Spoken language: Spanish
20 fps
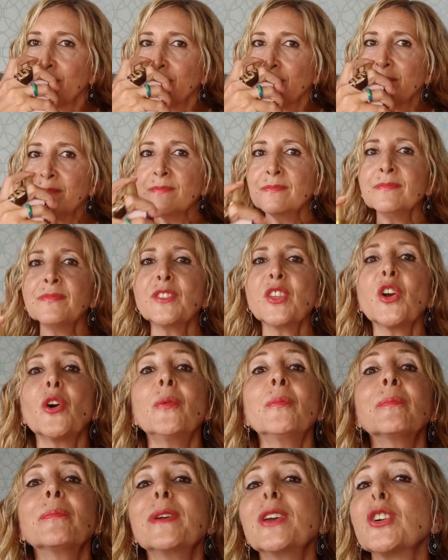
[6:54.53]
Mm,
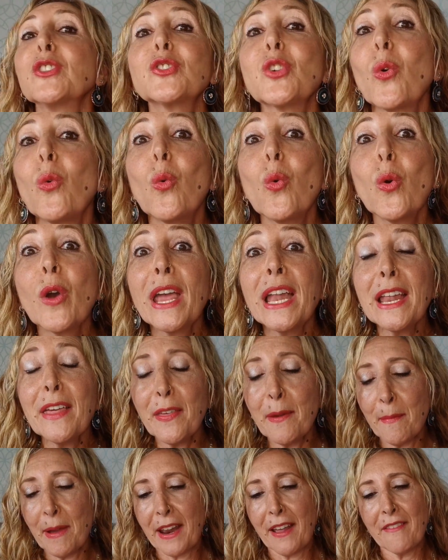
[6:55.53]
Dios mío, esto huele
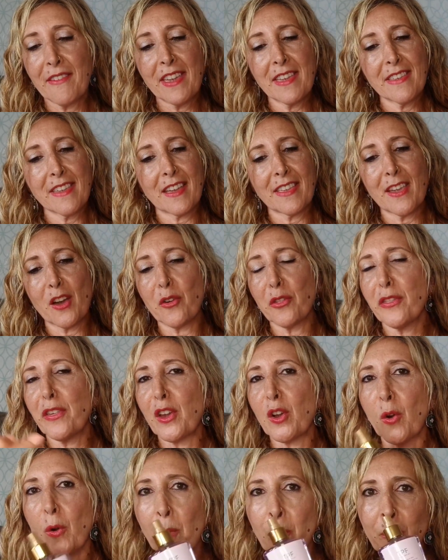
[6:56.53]
de maravilla, ya os
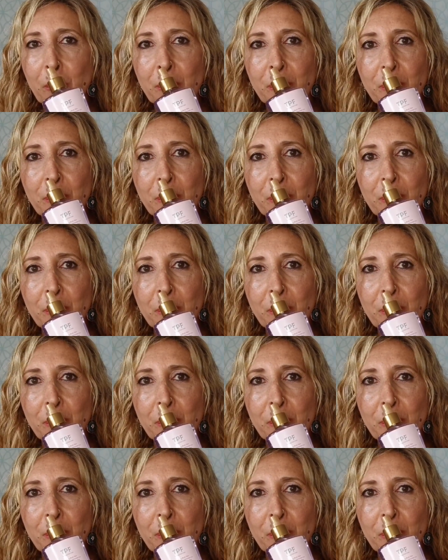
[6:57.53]
digo.